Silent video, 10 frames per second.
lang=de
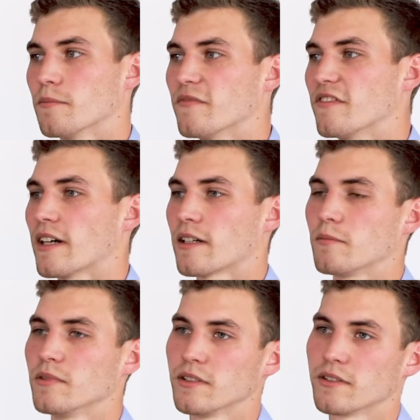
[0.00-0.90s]
einem
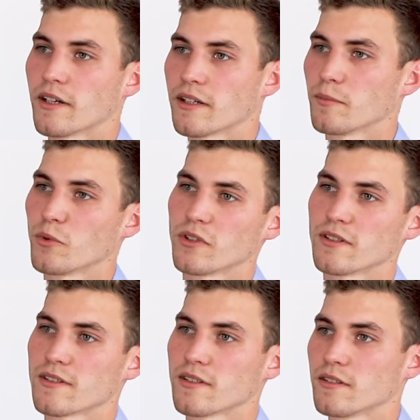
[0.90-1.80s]
Fachgebiet
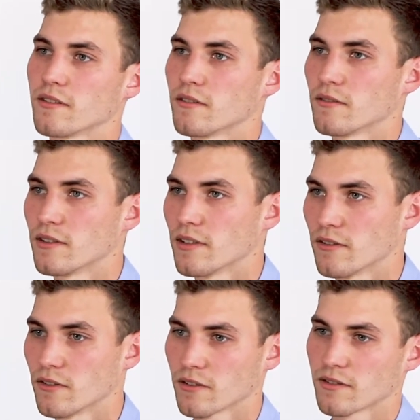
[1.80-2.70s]
eingebunden sind und
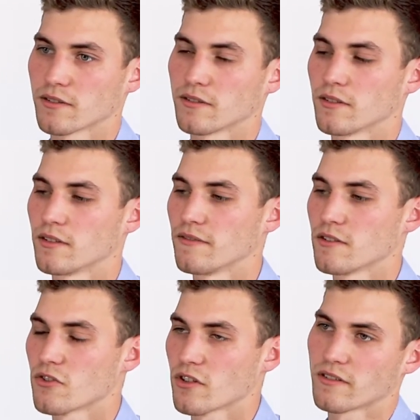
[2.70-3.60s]
dann dort äh, eine
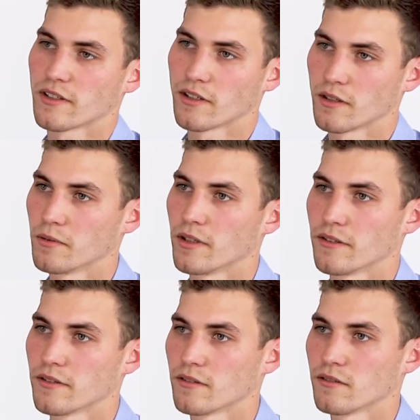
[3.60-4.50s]
wissenschaftliche
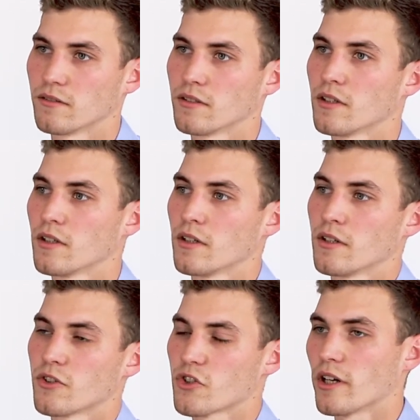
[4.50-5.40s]
Arbeit äh,
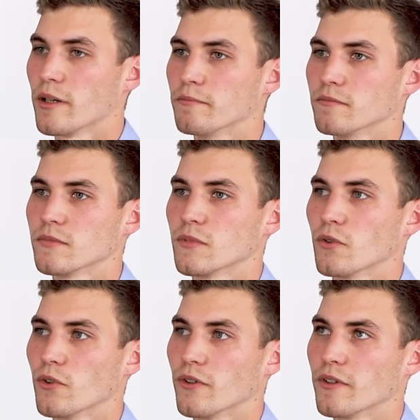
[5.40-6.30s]
schreiben.
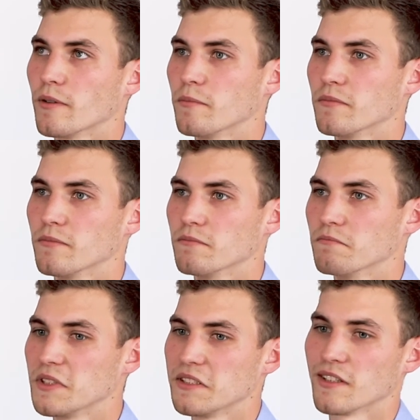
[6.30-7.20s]
Und
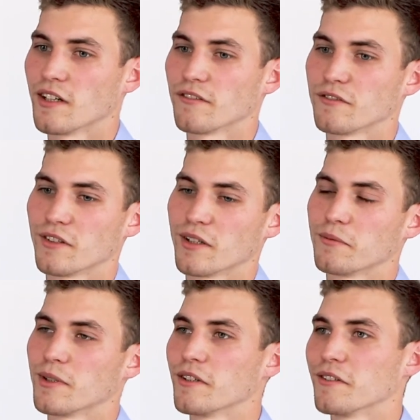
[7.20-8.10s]
ähm, diese Art von
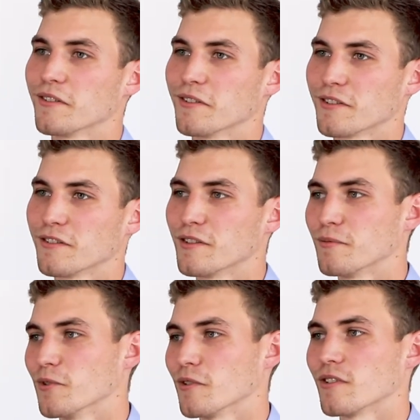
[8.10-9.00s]
Arbeit äh,
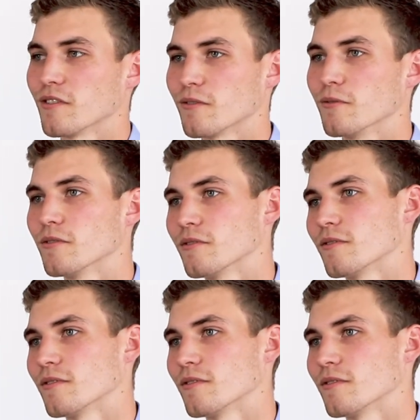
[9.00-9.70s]
gefällt mir doch ganz gut,